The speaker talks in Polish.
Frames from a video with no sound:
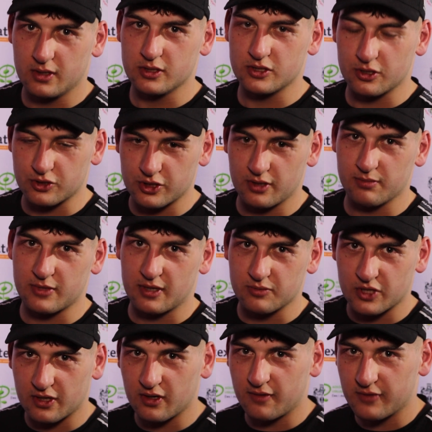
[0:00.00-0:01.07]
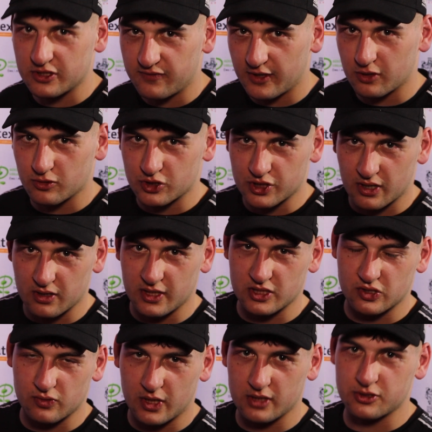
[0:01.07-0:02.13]
zacząłem tam trenować w wieku
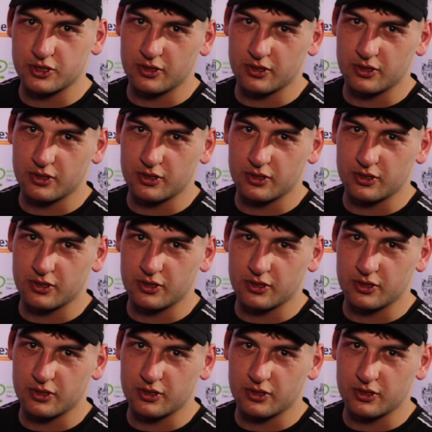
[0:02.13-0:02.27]
14 lat,